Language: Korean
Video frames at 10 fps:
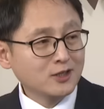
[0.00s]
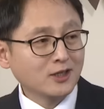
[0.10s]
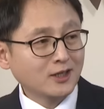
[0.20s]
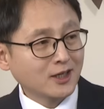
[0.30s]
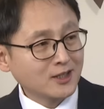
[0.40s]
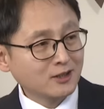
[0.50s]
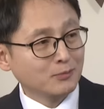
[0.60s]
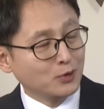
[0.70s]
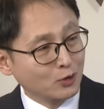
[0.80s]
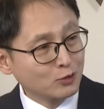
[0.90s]
대선에 가장 큰
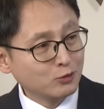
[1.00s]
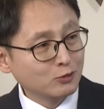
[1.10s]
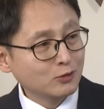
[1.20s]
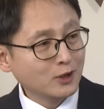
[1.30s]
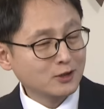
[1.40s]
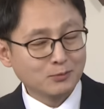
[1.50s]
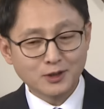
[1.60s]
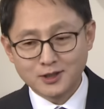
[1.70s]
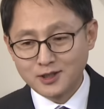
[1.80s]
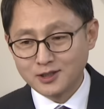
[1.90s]
변수, 어쩌면
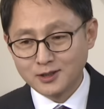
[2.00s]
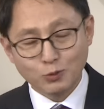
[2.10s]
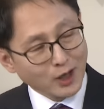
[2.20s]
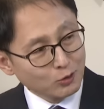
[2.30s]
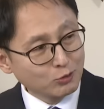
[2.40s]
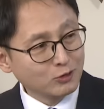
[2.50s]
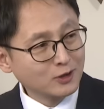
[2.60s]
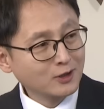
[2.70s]
가장 큰 파도